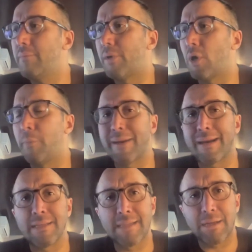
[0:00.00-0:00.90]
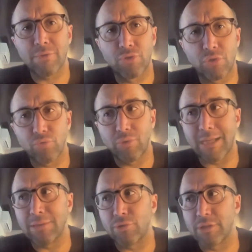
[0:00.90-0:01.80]
Però per realizzare questo
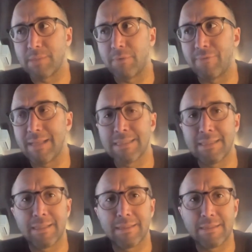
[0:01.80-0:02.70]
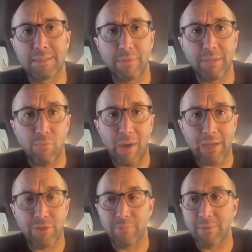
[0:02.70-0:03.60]
risultato ci siamo avvalsi di tantissimi
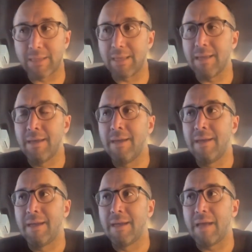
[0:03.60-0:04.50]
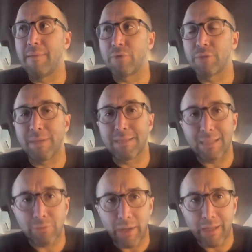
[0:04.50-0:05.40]
linguaggi, perché abbiamo
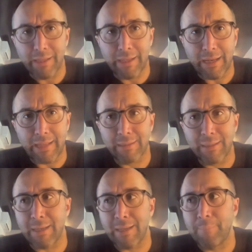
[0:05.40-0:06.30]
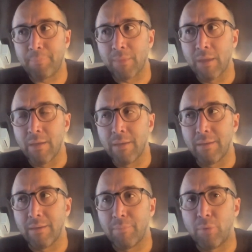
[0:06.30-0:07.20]
rispettato anche il carattere
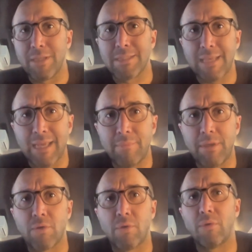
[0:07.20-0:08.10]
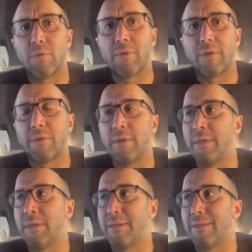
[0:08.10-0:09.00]
eh, polisemico,
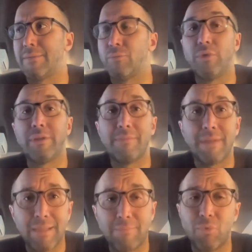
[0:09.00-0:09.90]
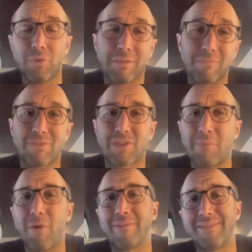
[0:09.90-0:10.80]
eh, multimedia, multi,
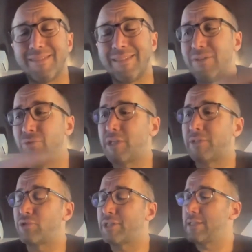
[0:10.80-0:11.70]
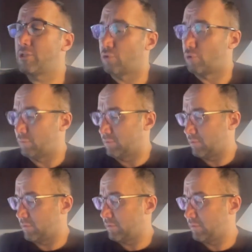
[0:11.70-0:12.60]
diciamo, eh, in un certo senso
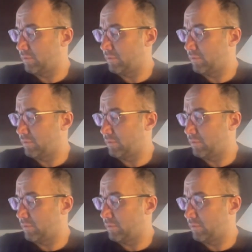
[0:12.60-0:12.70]
eh,